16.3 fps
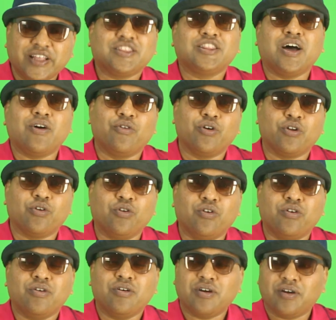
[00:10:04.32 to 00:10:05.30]
கெத்தாகவும்
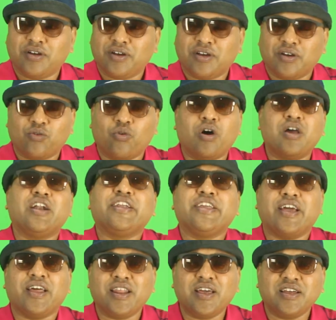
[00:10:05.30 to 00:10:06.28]
இருக்கும்
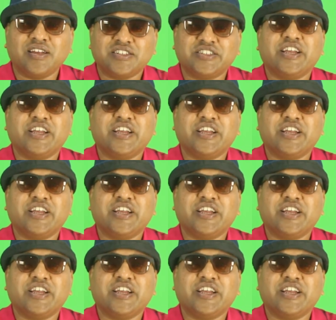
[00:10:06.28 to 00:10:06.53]
குவாலிட்டியான